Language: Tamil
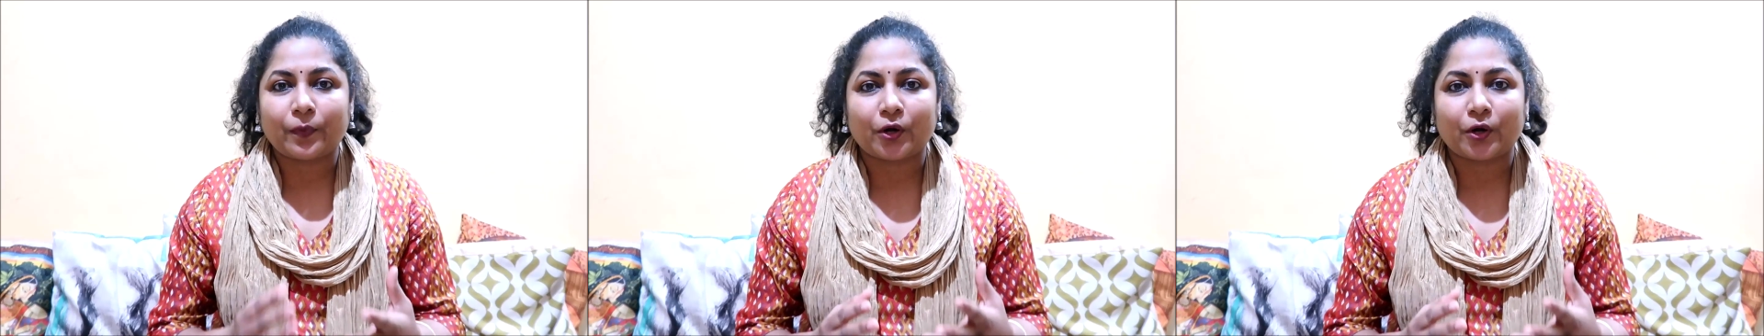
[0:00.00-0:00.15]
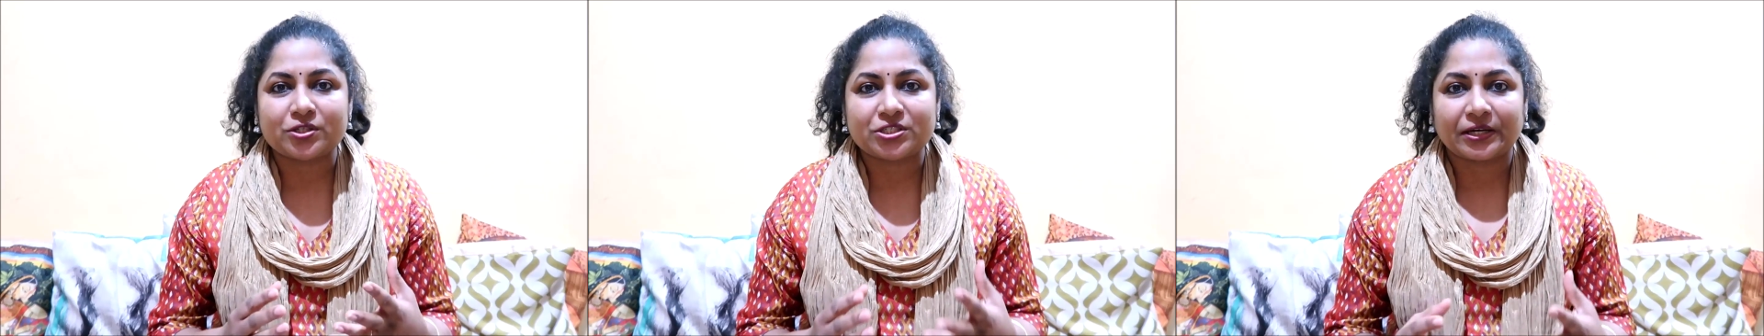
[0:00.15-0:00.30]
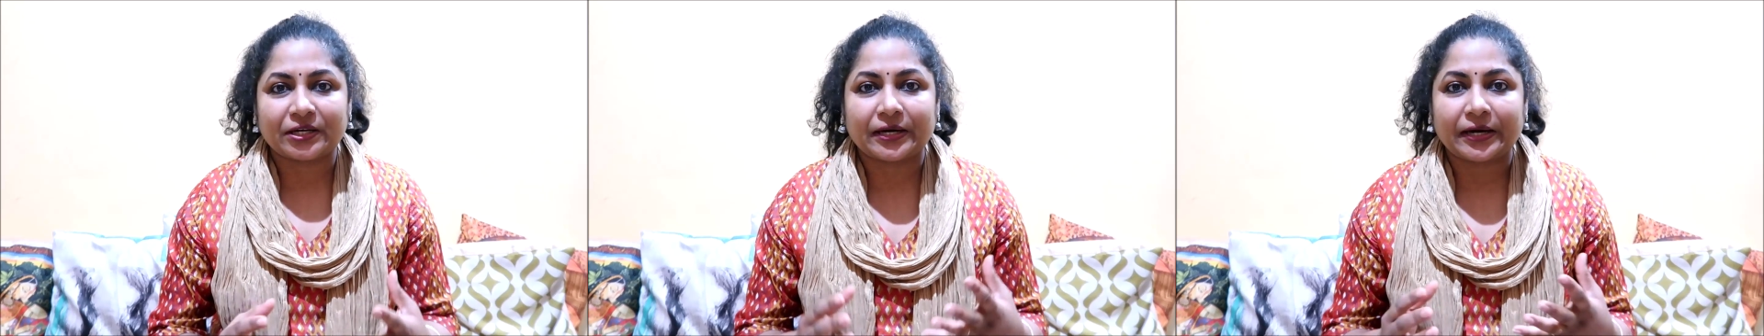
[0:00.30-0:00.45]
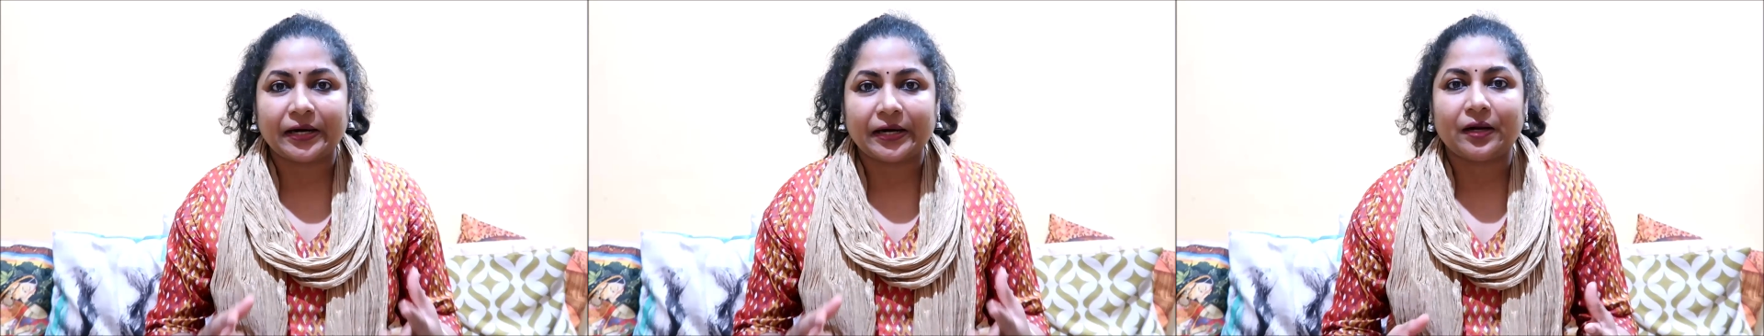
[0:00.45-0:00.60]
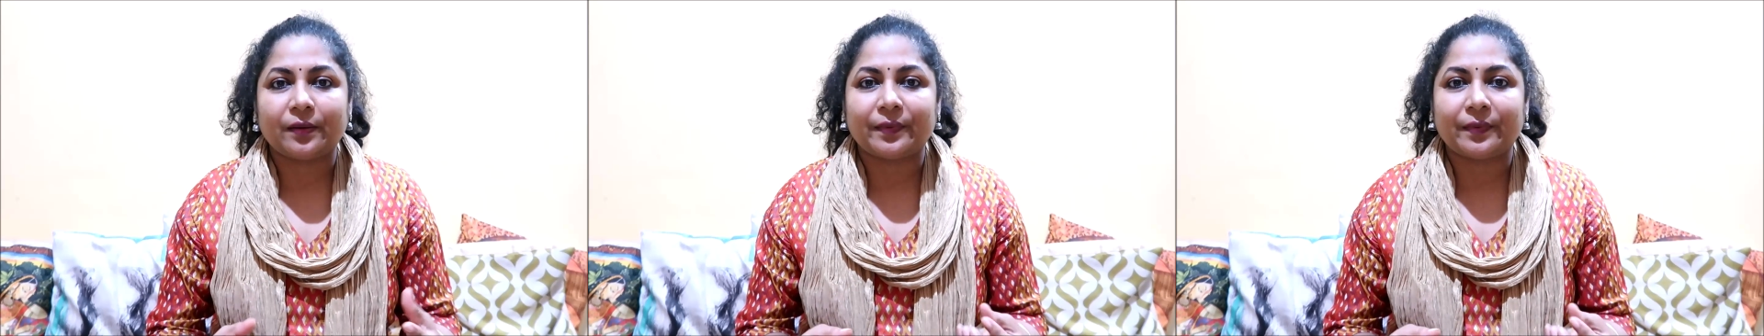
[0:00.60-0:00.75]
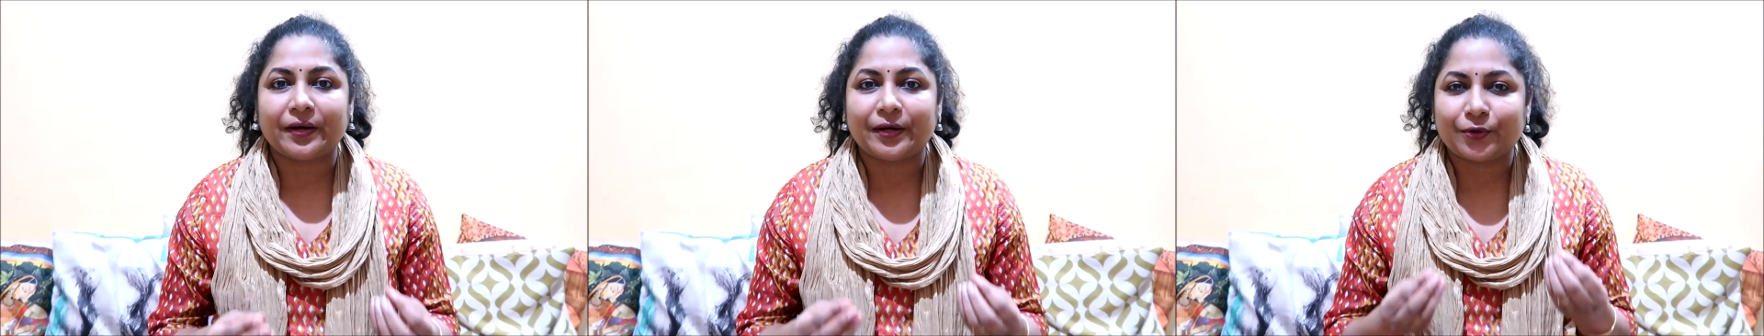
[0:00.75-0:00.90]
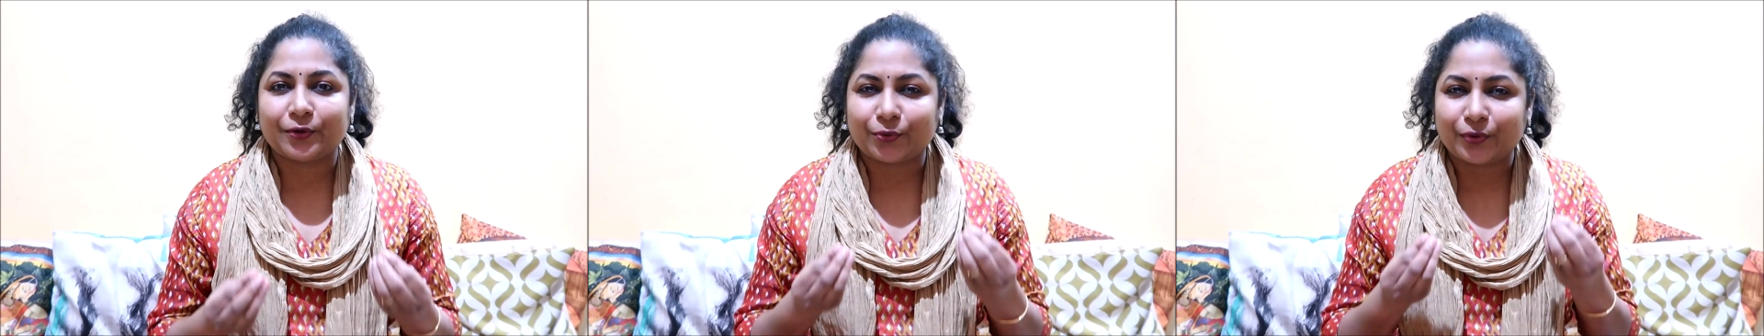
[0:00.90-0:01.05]
ப்ராஜெக்ட் கண்ணம்மா
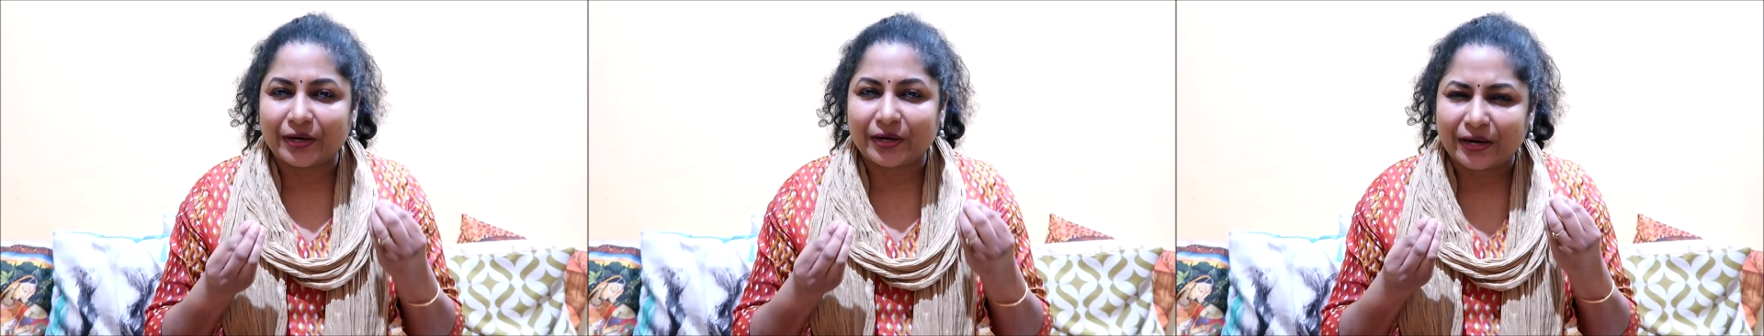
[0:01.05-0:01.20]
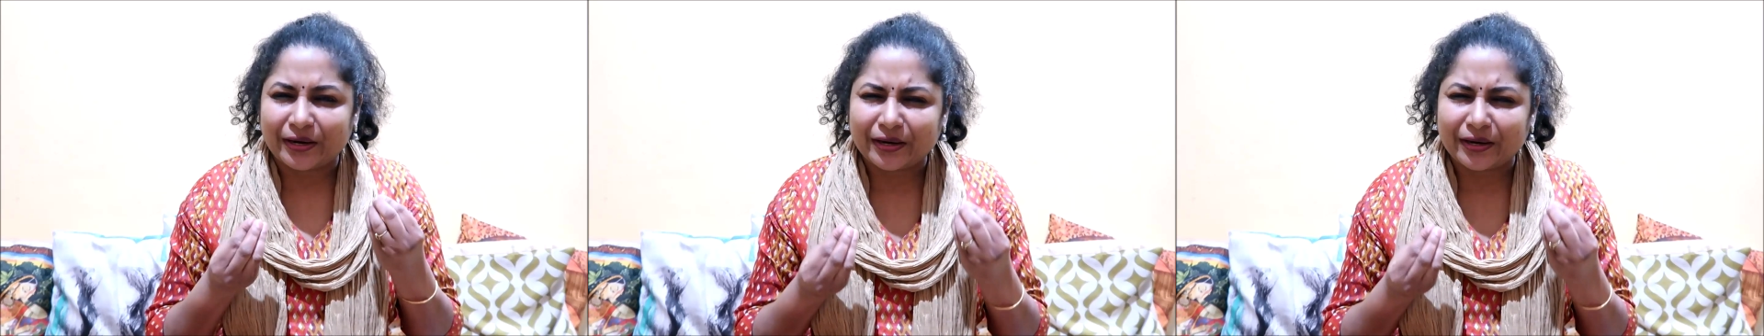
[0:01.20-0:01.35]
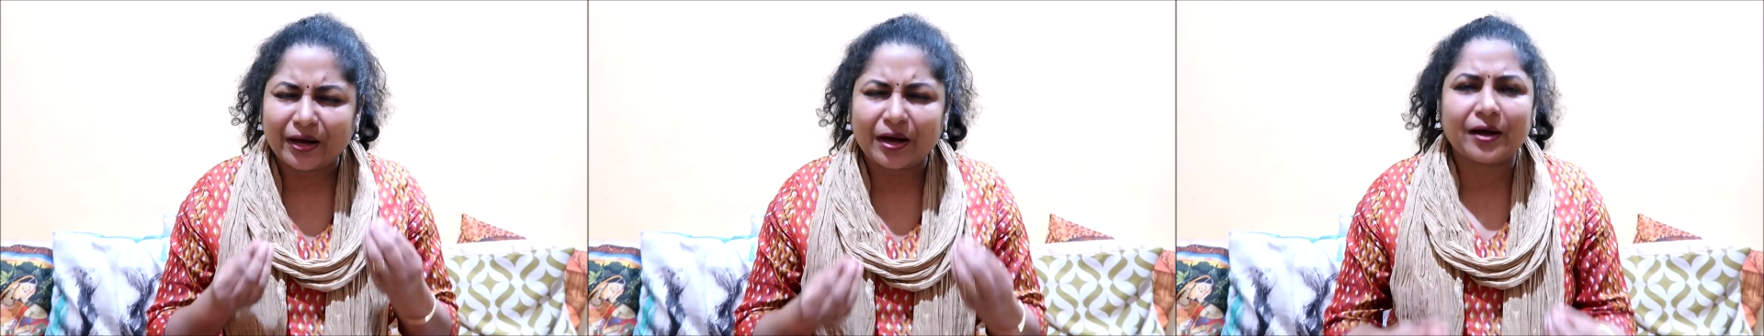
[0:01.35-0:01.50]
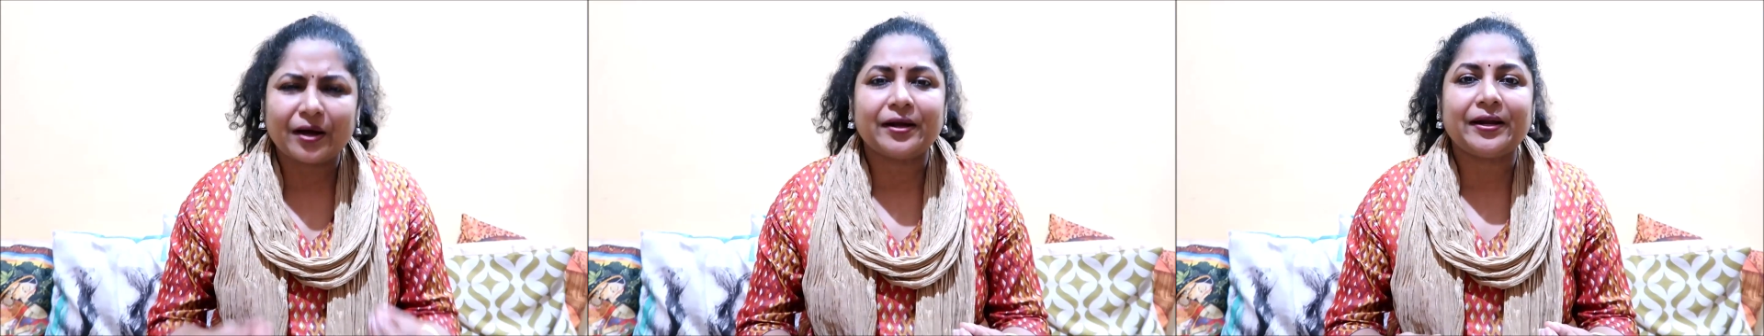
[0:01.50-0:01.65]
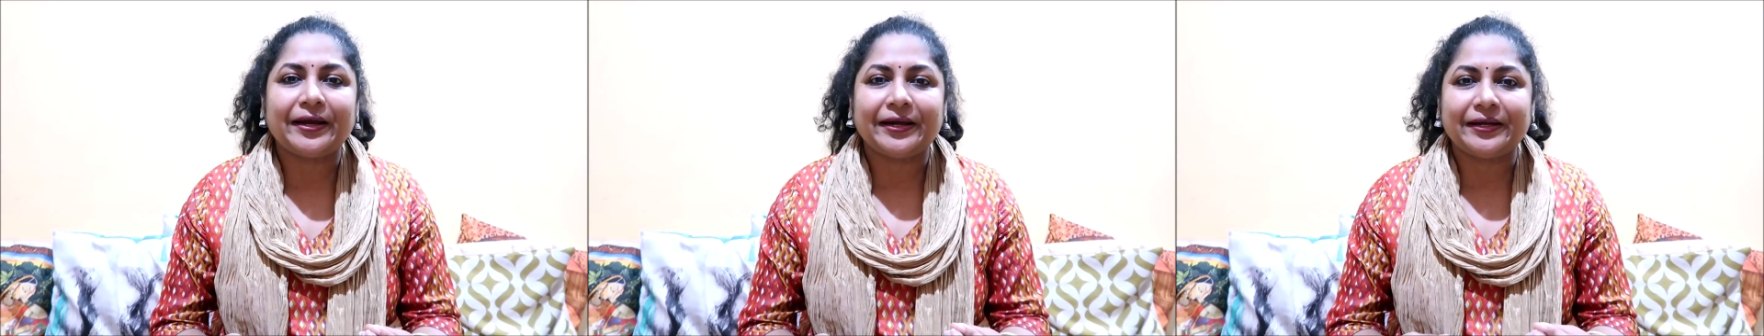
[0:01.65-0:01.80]
என்ற ஒரு அழகான